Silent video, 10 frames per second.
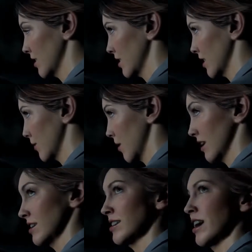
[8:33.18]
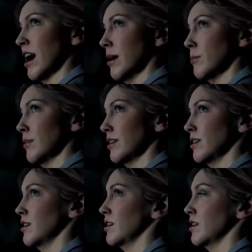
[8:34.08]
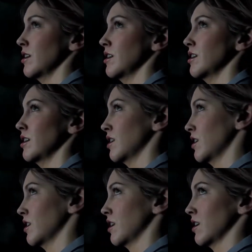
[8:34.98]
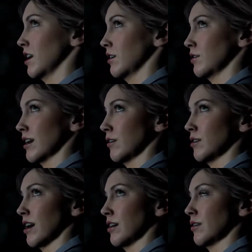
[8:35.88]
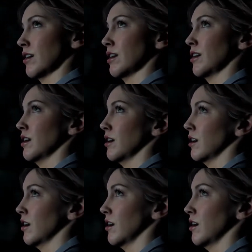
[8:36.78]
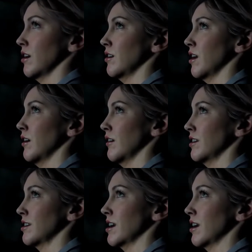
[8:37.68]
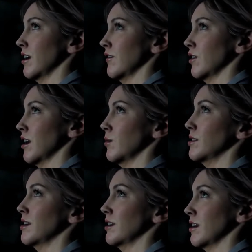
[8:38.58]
Ich werde reingelegt. Und jetzt, jetzt, jetzt. Jetzt bin ich von einem Tatort geflüchtet.